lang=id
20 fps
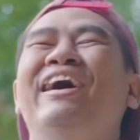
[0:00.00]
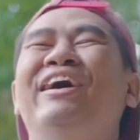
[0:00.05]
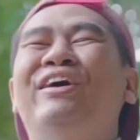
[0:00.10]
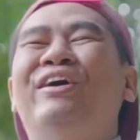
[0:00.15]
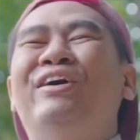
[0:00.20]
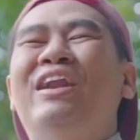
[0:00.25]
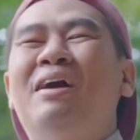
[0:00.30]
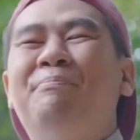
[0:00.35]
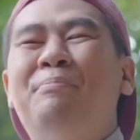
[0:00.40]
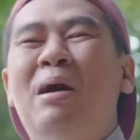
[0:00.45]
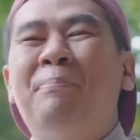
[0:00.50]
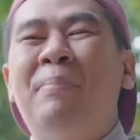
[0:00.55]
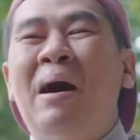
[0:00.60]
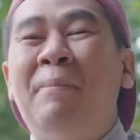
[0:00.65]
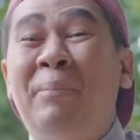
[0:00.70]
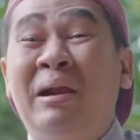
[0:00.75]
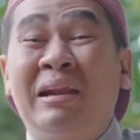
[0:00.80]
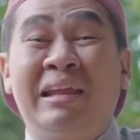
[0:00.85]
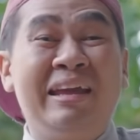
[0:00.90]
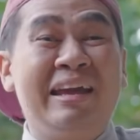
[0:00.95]
Yaudah papa
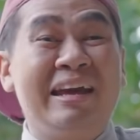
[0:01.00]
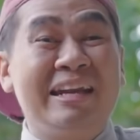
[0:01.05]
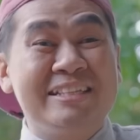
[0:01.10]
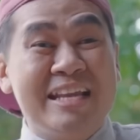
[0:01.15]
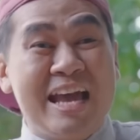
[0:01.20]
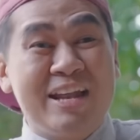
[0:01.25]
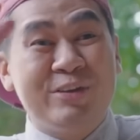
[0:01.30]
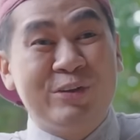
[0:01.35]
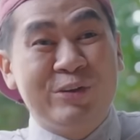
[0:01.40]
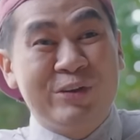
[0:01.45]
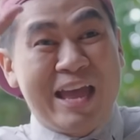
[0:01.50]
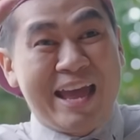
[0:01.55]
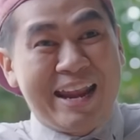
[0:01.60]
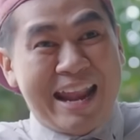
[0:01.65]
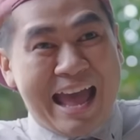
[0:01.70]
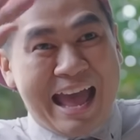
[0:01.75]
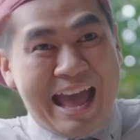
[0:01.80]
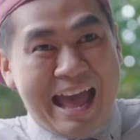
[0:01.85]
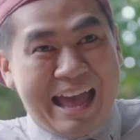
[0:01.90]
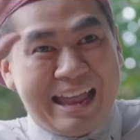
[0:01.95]
pergi kerja dulu ya
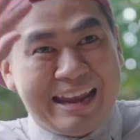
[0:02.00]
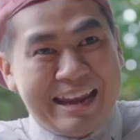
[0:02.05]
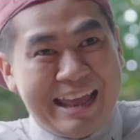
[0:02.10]
nak.